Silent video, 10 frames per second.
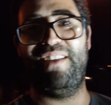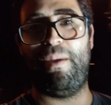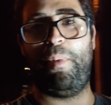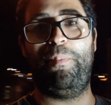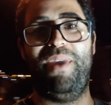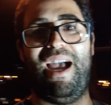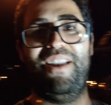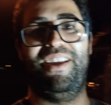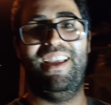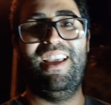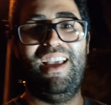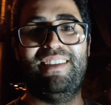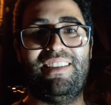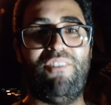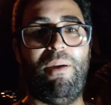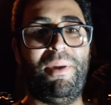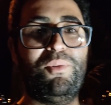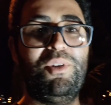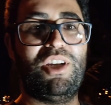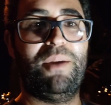levar pra piária aí. Salvar mais
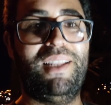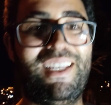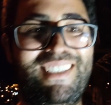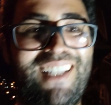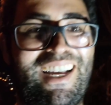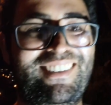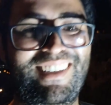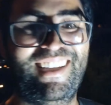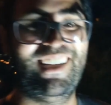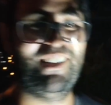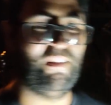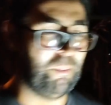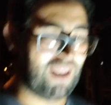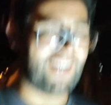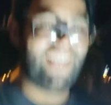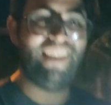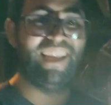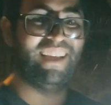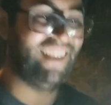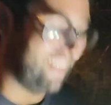um enxame aí da cidade. Vamos lá, galerinha.